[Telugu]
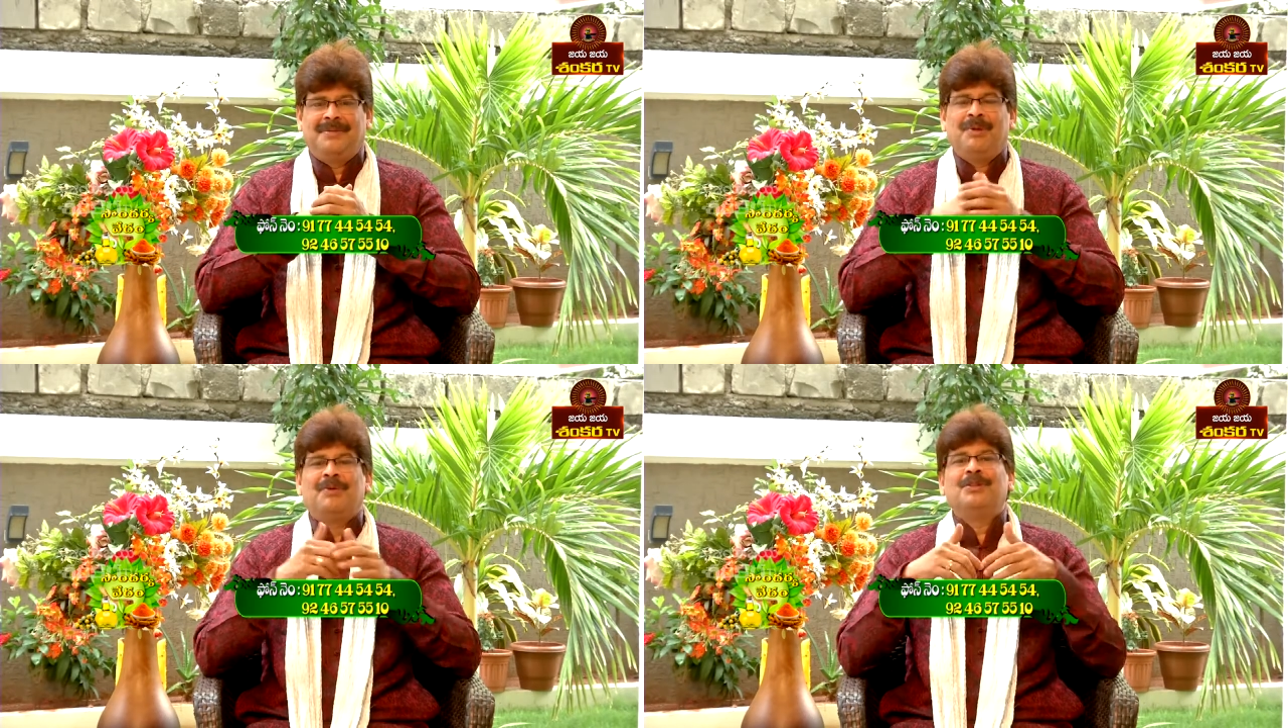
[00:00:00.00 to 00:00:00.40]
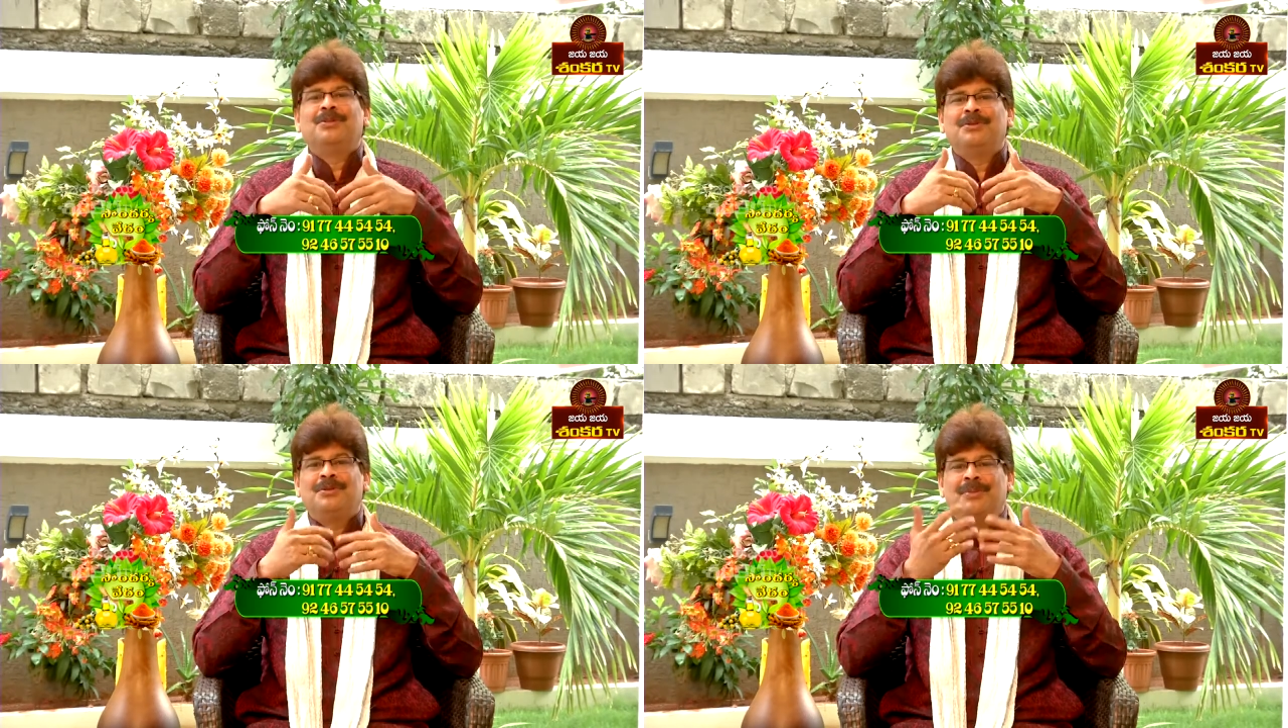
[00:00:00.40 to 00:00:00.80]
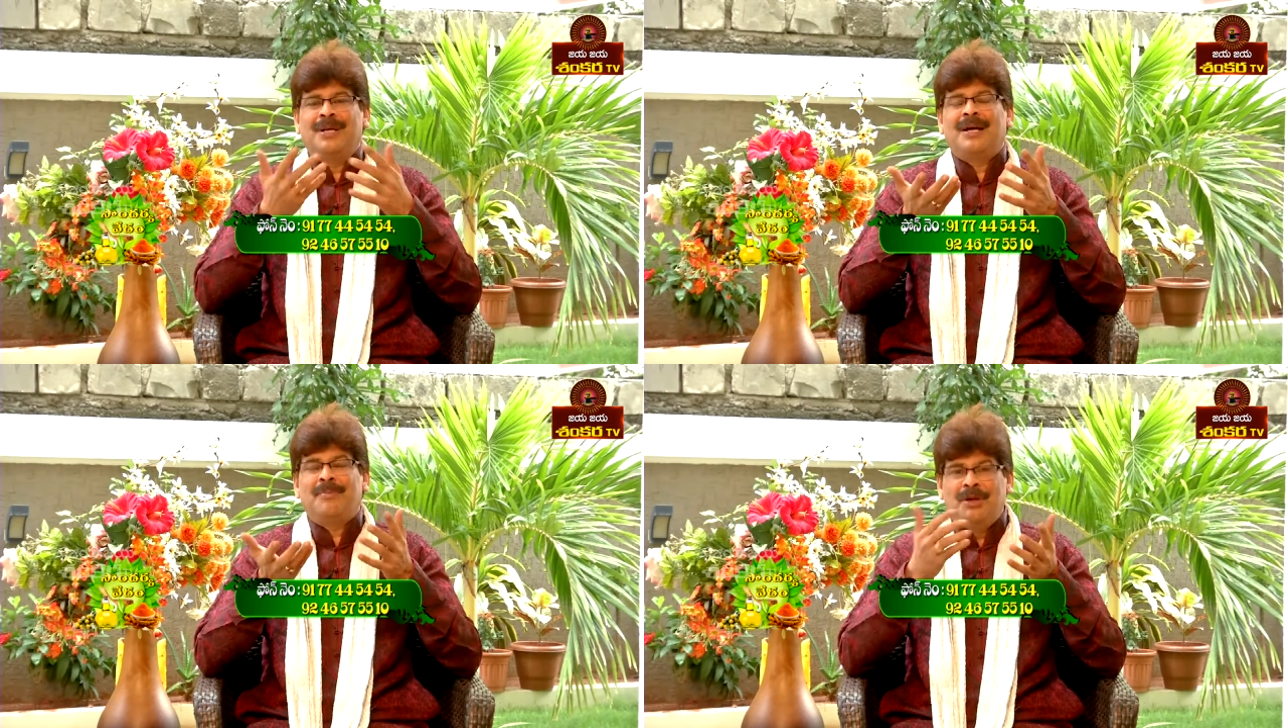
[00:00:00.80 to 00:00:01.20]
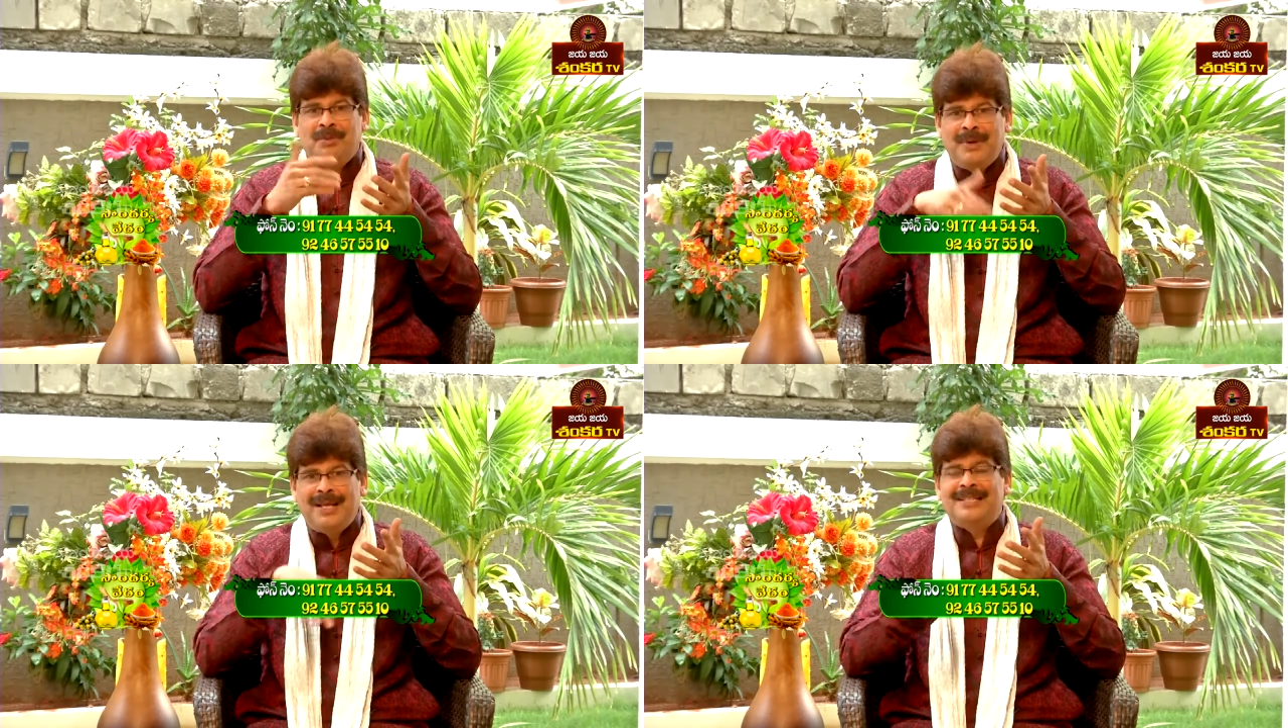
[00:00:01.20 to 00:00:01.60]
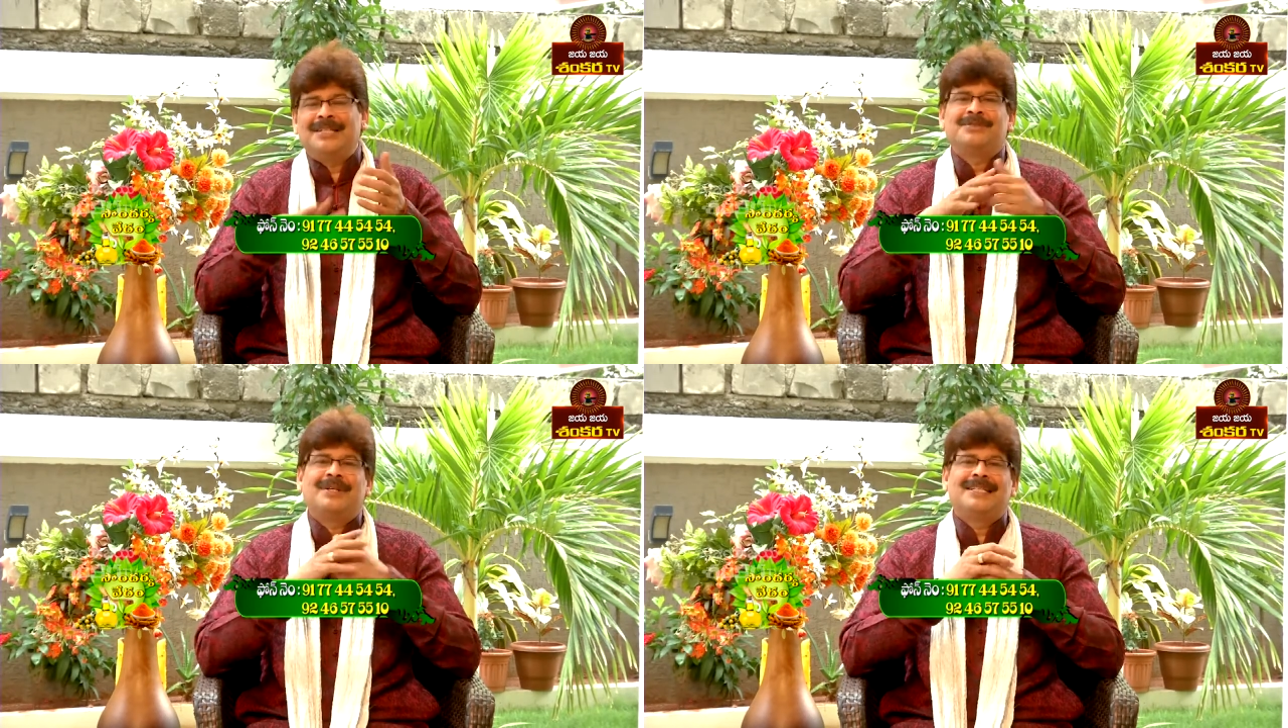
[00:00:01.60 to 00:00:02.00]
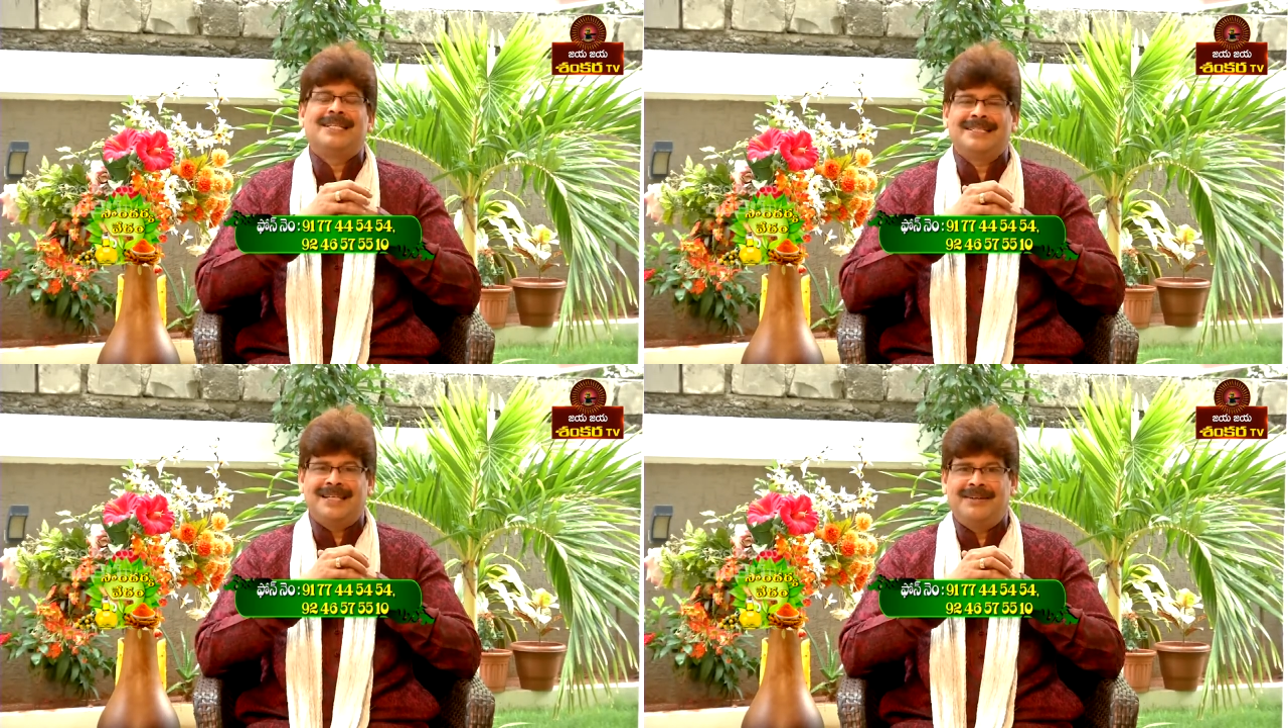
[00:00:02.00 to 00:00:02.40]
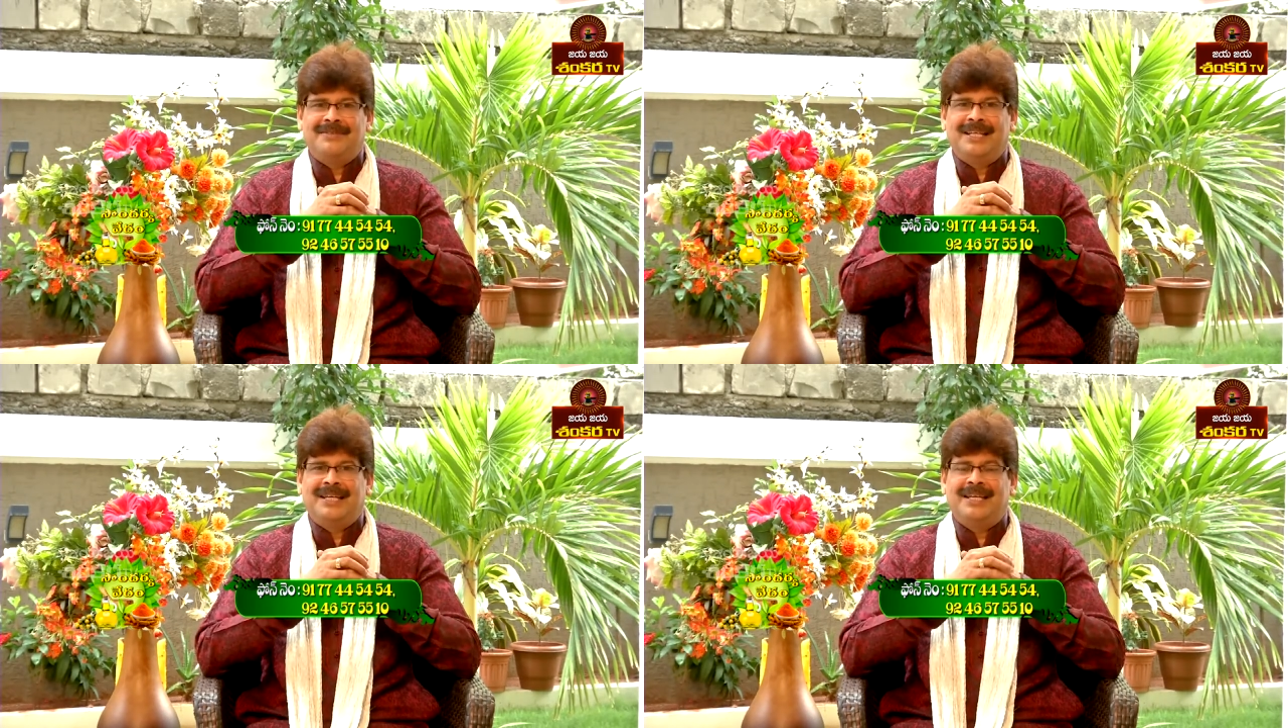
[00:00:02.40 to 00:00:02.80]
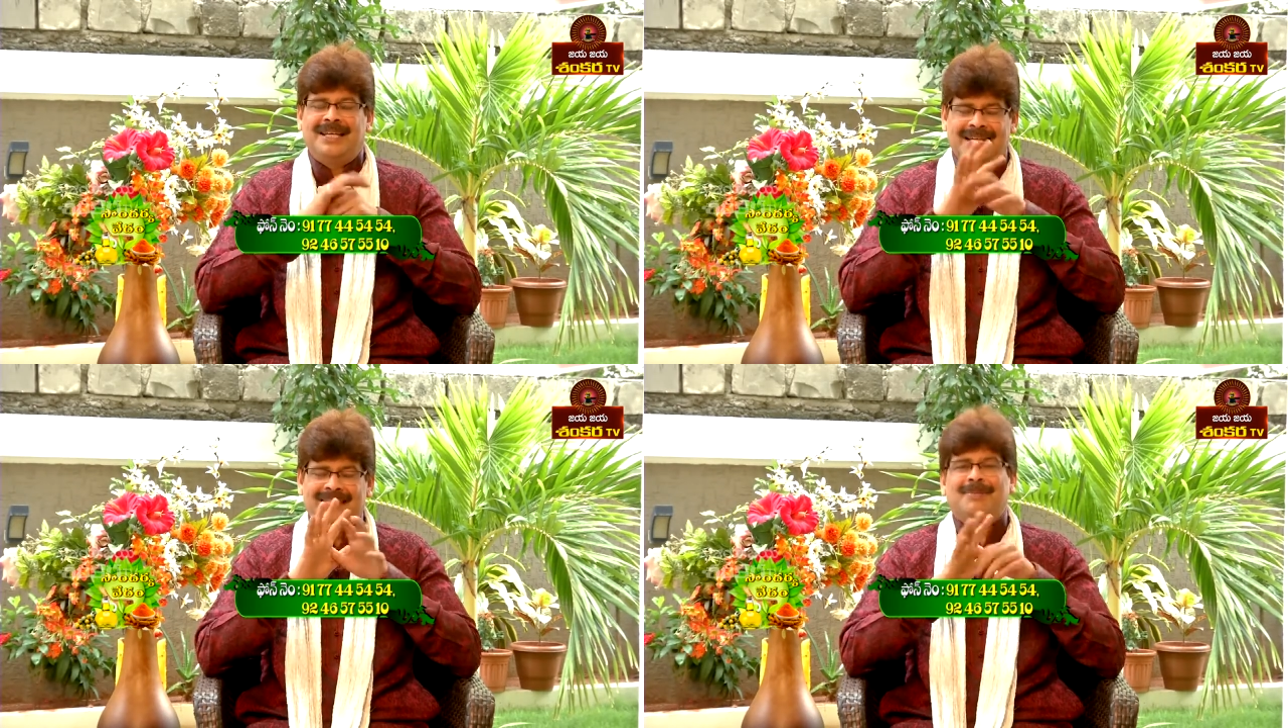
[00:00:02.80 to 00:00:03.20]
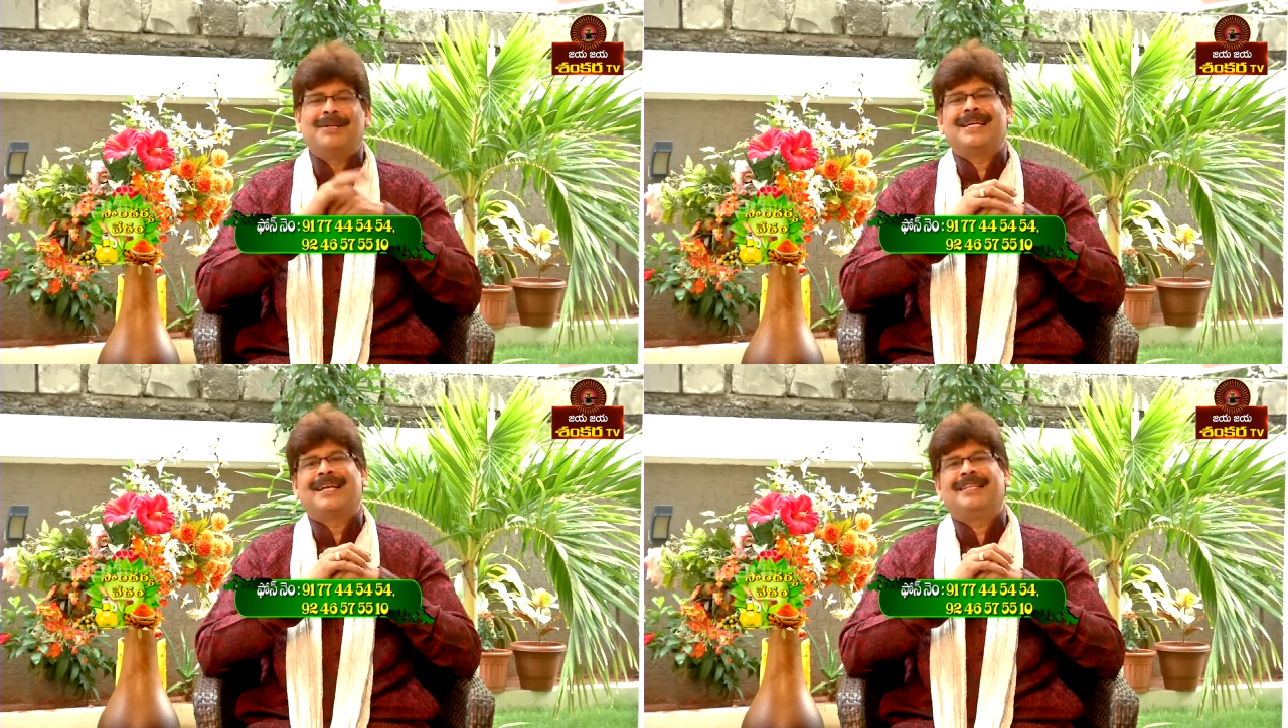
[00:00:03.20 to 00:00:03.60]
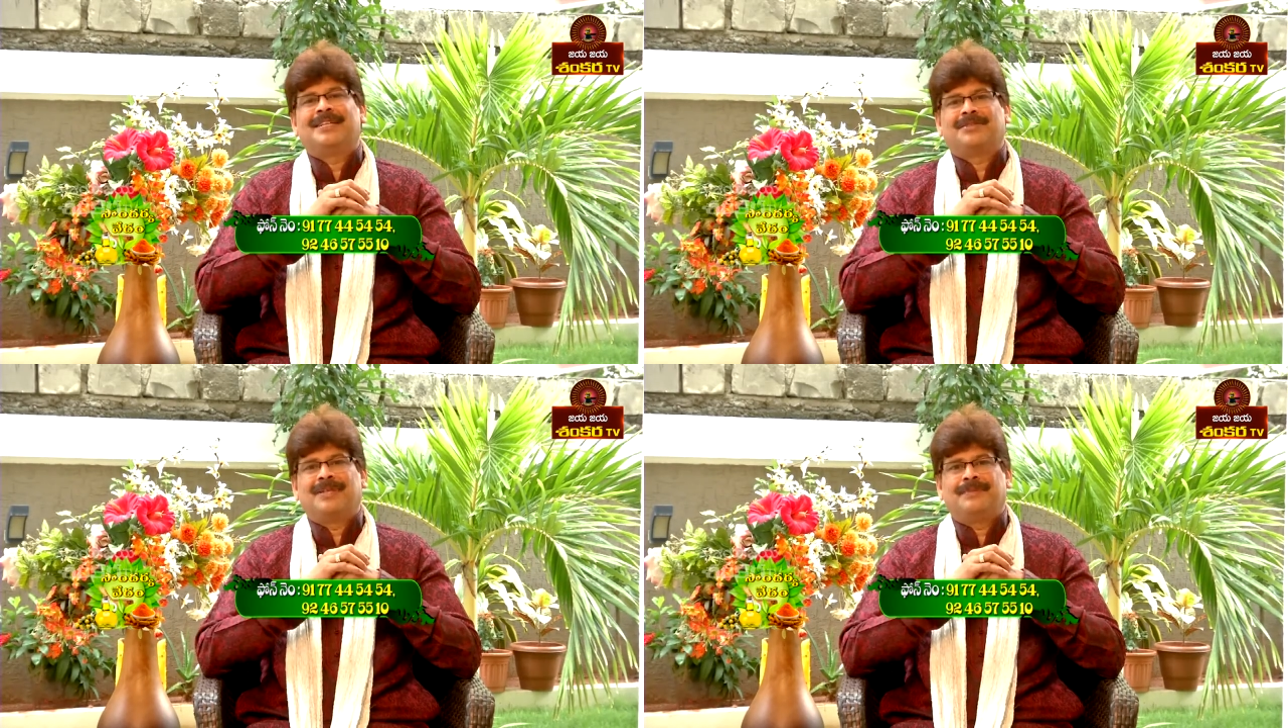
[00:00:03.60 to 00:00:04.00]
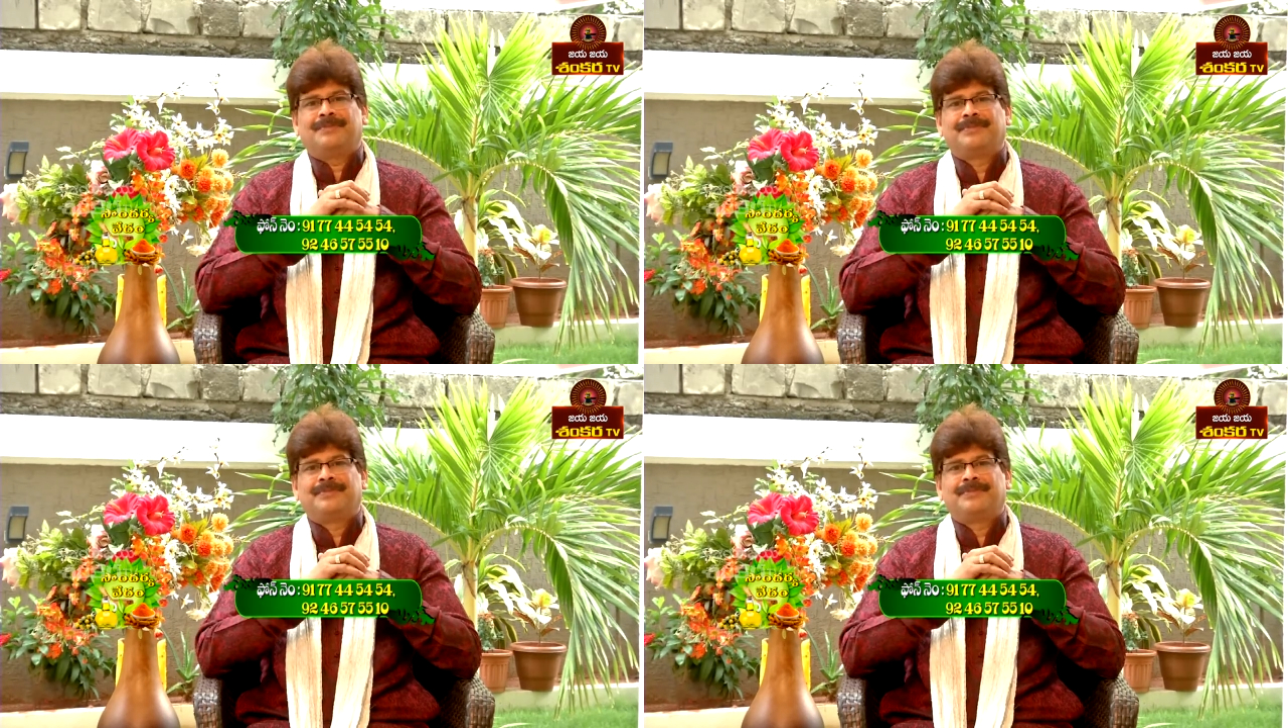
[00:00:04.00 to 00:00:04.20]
మీ వంతు మీరుగా మీకు మీరే చేసుకునే చికిత్సలు ఏమిటి ఈ సమాచారాన్ని తెలుసుకుందాం